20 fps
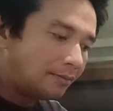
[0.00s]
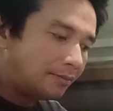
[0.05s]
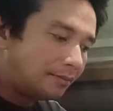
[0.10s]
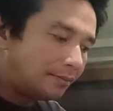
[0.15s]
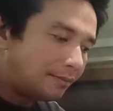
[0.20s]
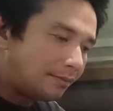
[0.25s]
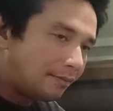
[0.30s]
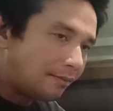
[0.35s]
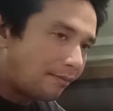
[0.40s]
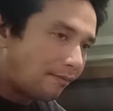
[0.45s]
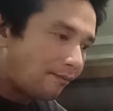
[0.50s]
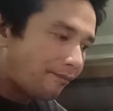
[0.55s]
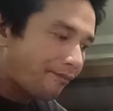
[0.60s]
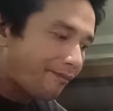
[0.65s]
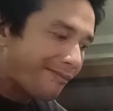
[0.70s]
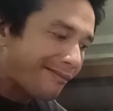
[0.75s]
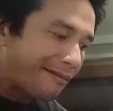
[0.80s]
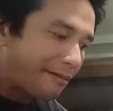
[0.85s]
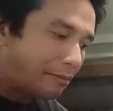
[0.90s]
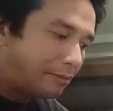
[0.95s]
Medyo
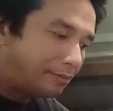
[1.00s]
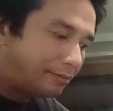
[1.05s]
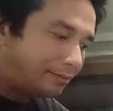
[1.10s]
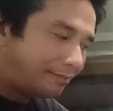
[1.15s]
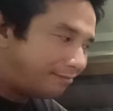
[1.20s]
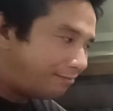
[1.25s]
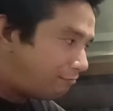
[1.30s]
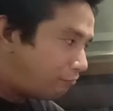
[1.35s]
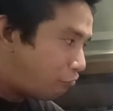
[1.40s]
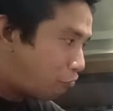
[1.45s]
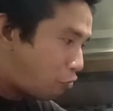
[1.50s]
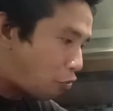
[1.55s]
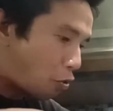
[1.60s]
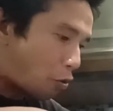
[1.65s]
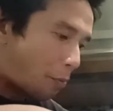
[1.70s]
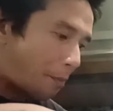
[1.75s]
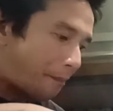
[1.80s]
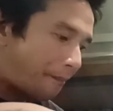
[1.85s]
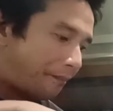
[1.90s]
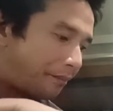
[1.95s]

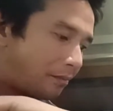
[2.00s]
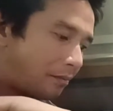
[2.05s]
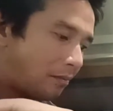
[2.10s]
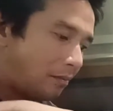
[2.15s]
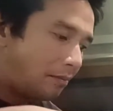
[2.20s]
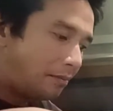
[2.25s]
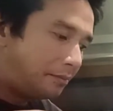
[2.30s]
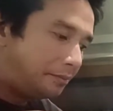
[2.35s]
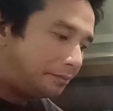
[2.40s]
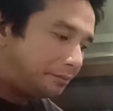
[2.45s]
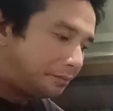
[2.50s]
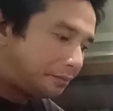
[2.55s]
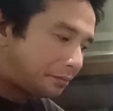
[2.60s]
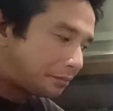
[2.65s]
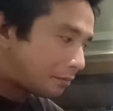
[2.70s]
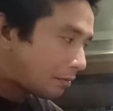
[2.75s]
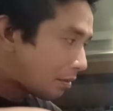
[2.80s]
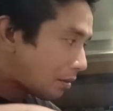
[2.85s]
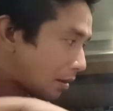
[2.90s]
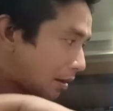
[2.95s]
matigas kaya
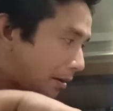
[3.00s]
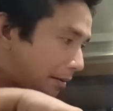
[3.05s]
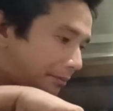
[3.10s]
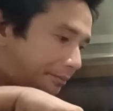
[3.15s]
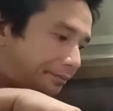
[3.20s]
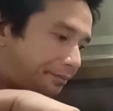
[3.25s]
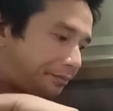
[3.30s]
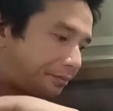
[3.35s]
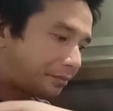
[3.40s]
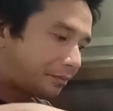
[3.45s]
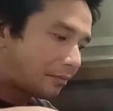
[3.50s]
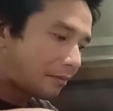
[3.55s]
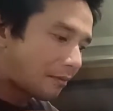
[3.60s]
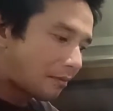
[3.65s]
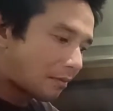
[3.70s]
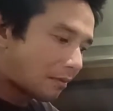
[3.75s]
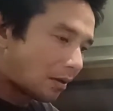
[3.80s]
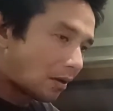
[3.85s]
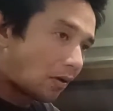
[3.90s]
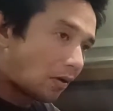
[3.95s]
pati plato